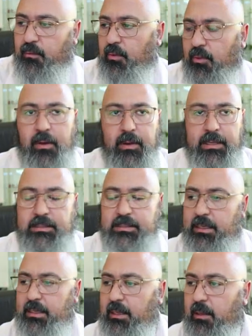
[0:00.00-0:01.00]
funciones
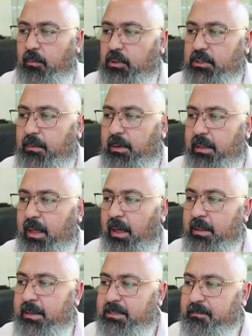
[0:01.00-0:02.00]
y,
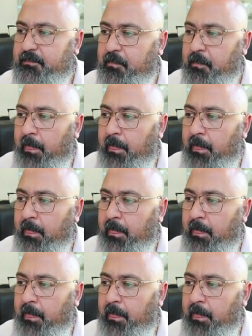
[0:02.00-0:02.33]
posibilidades.